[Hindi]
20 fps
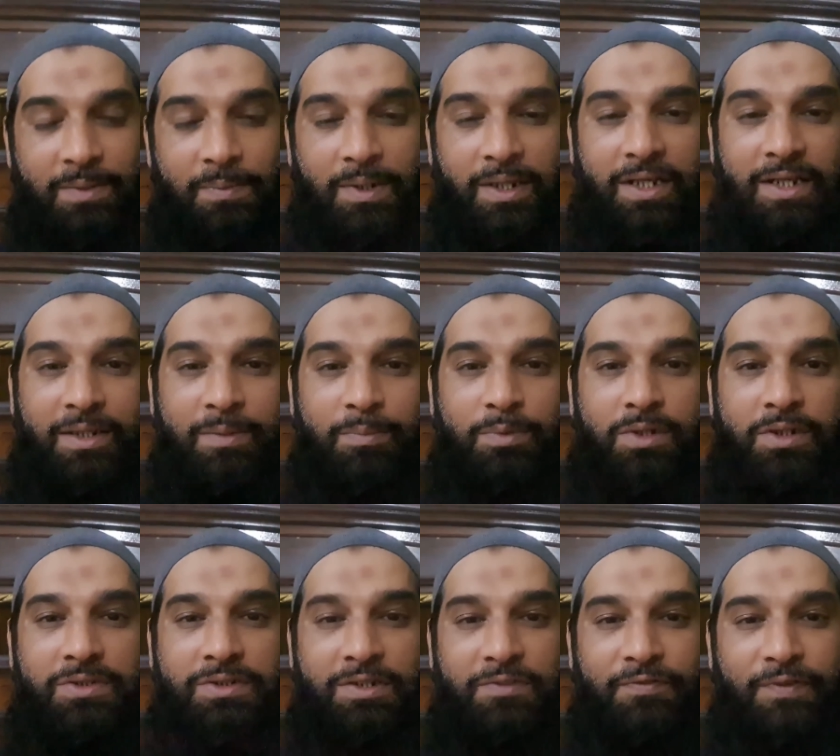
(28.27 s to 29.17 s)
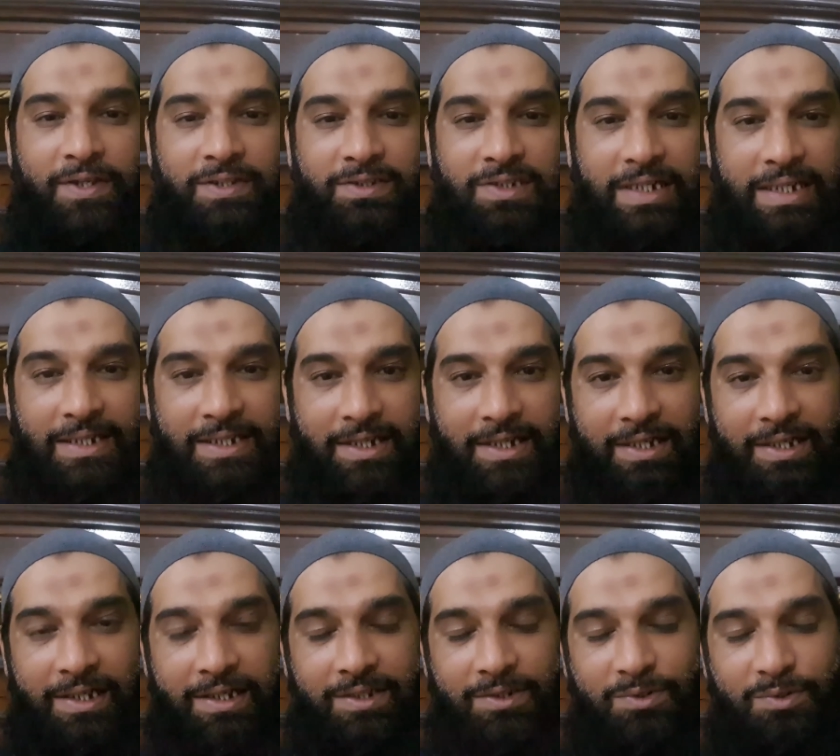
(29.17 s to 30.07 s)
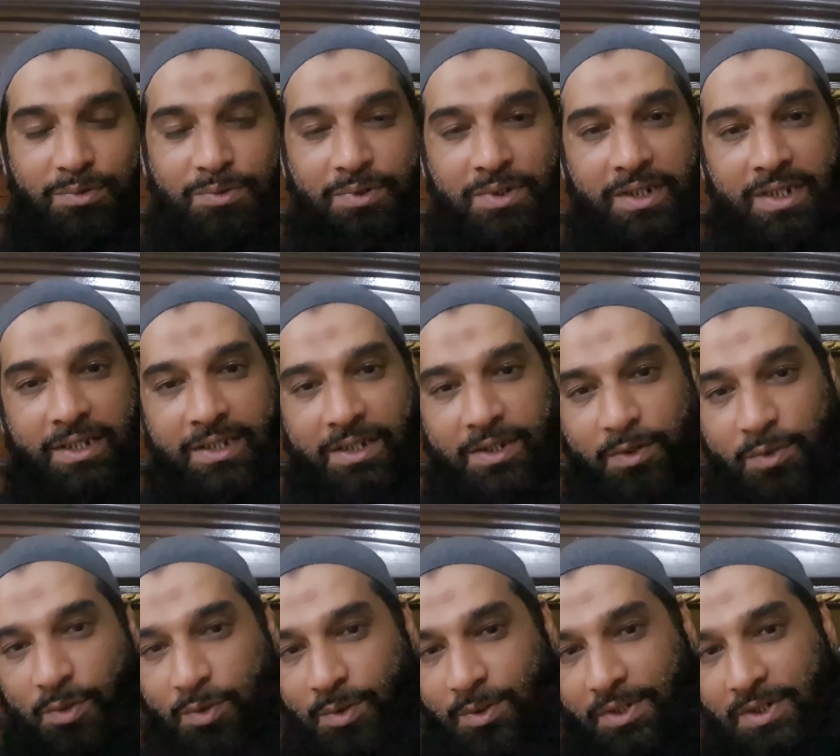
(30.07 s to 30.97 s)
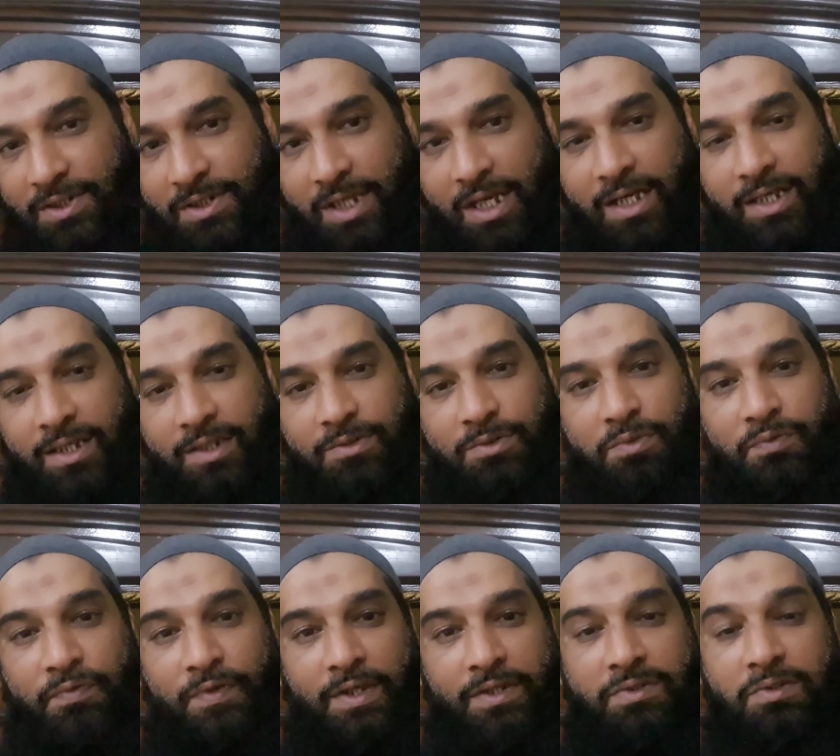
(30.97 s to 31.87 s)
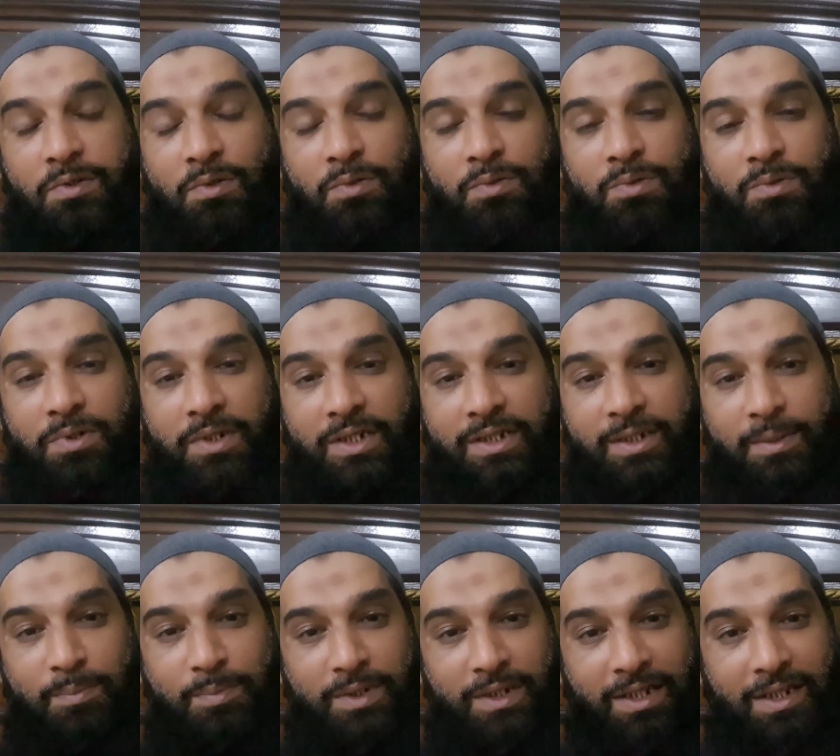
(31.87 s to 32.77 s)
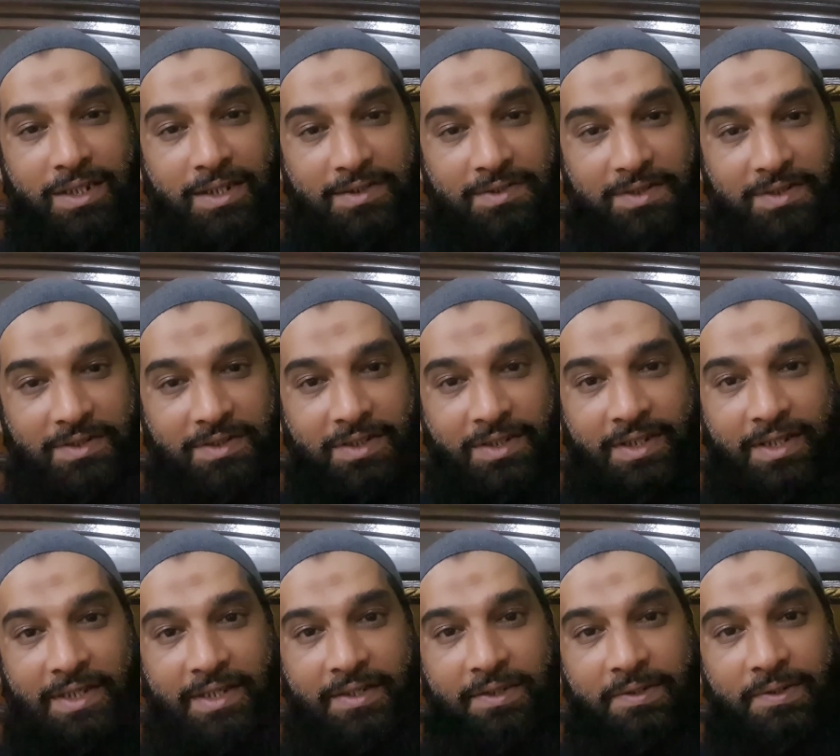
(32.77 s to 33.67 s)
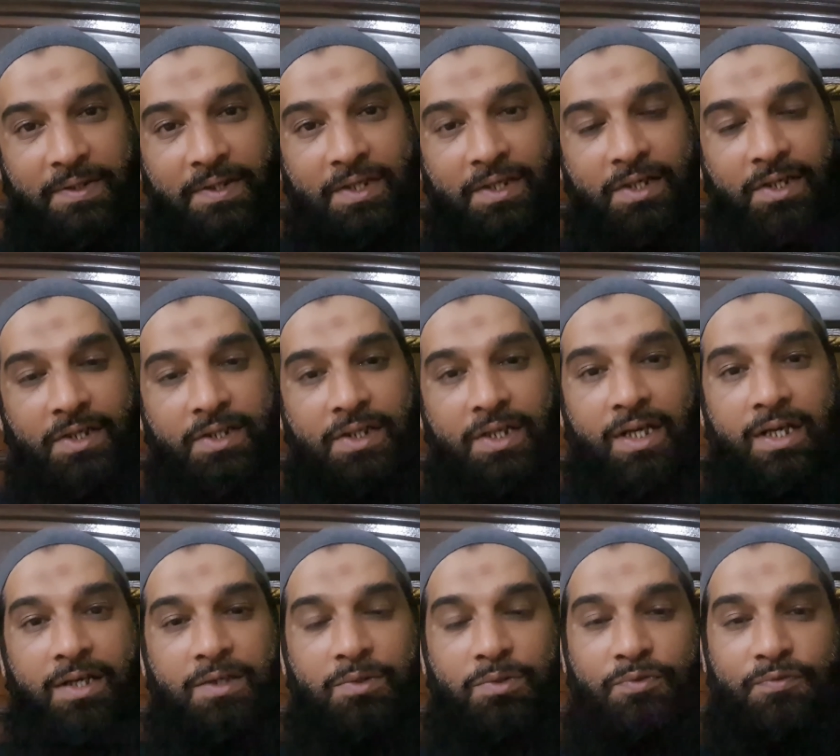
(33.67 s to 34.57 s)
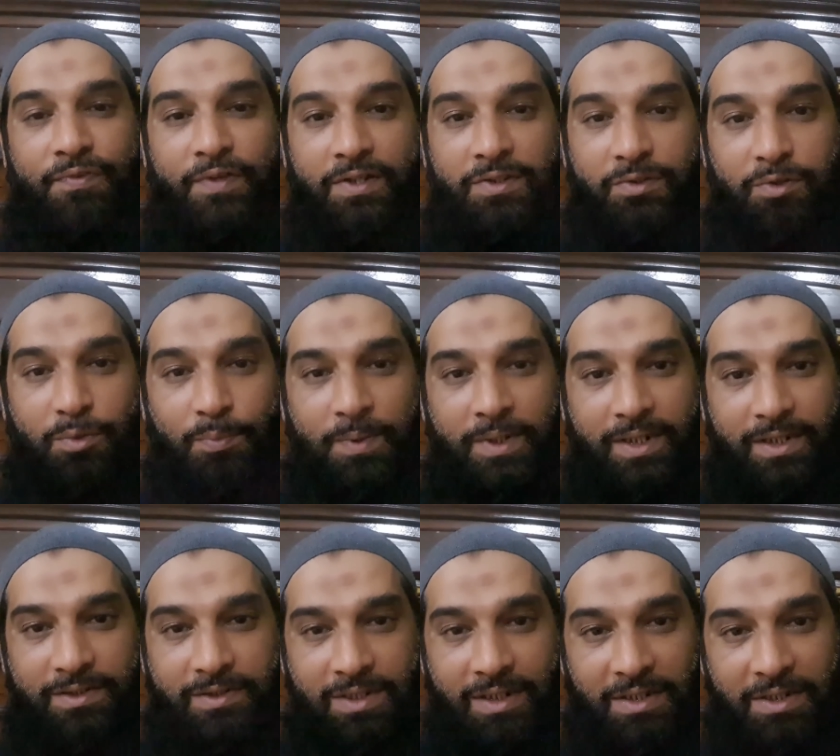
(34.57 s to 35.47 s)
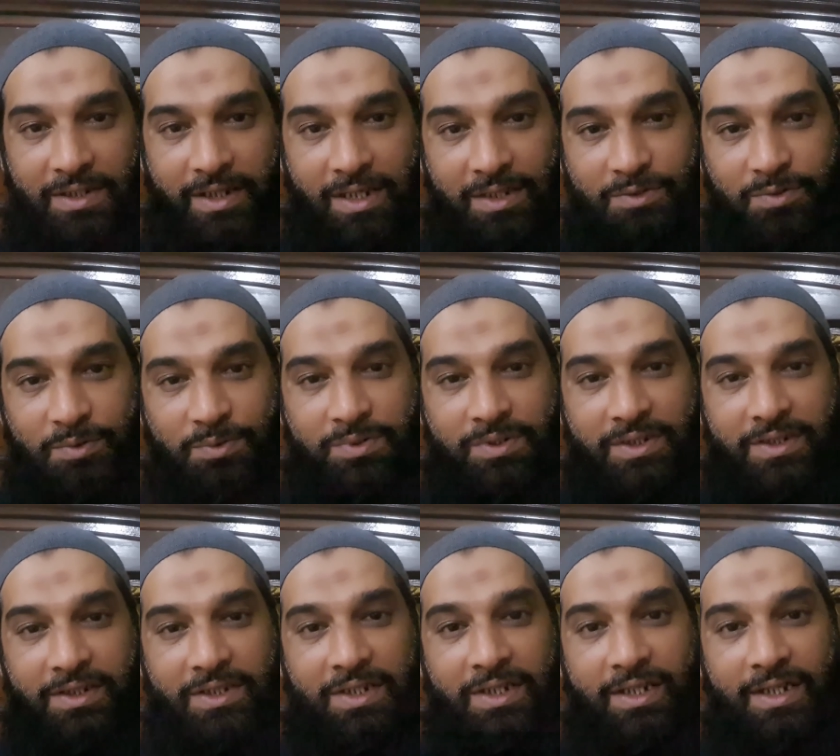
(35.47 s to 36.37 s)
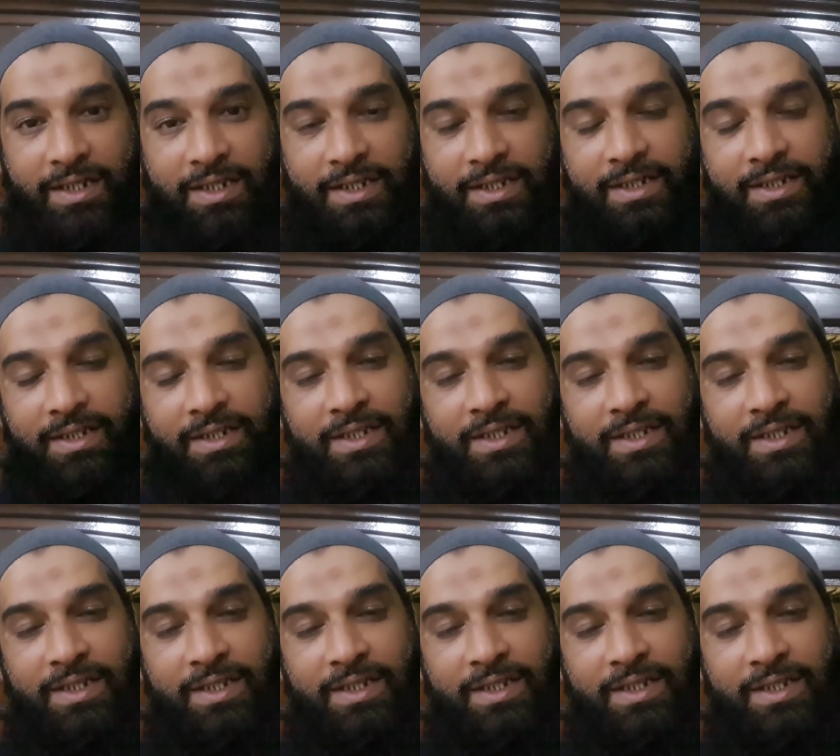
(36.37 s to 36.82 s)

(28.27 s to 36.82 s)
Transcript: जब अल्लाह रब्बुल इज़्ज़त फ़ैसले कर लें तो दुनिया की कोई ताकत उन फ़ैसलों को ना तब्दील कर सकती है ना उन फ़ैसलों पर असरानंदाज हो सकती है